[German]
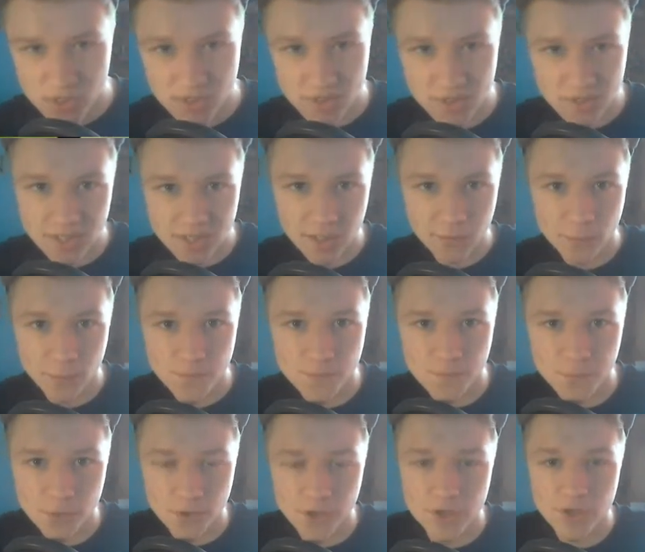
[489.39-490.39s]
Sonntag wird eine
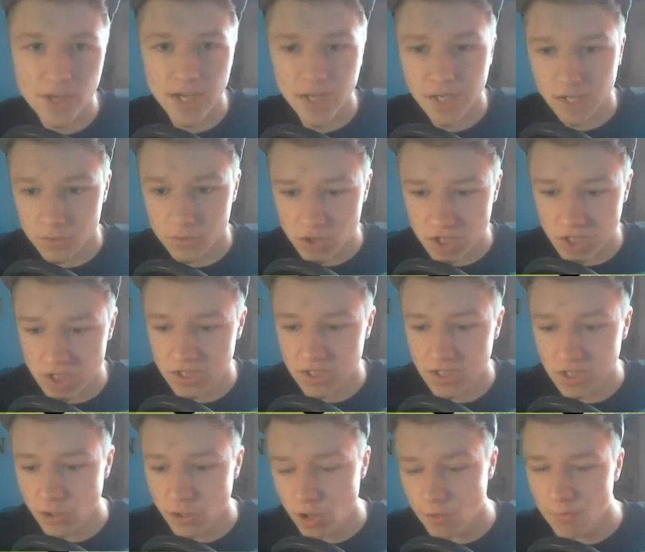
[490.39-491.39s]
neue
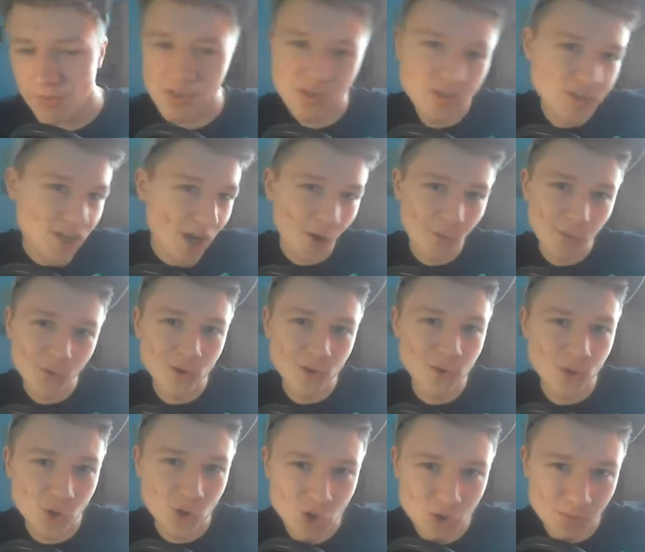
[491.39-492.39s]
Angriffsstrategie kommen, also darauf könnt
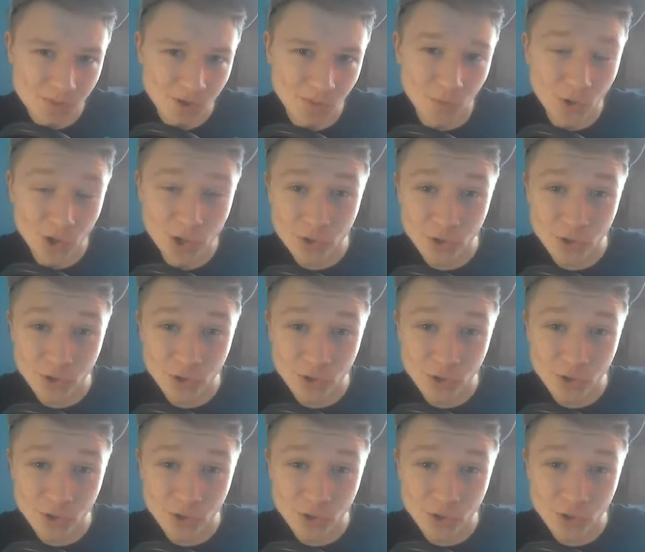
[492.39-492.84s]
ihr euch schon mal freuen.